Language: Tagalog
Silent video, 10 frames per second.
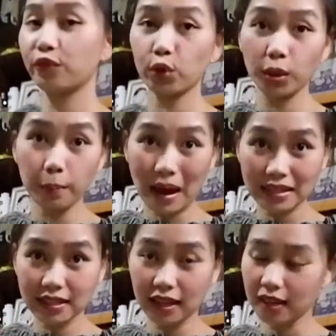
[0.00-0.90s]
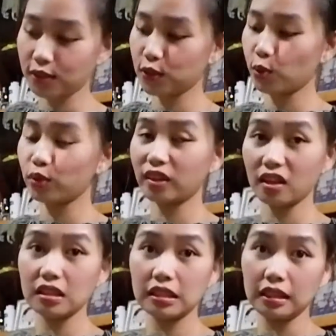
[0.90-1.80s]
food basket. So,
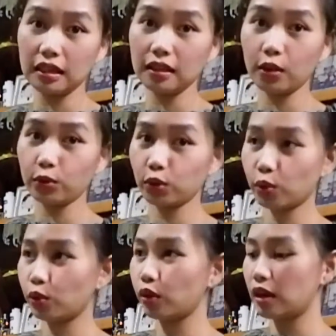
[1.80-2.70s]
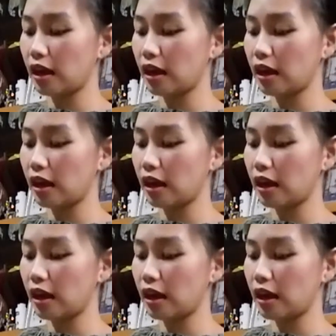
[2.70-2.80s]
non-stick daw tong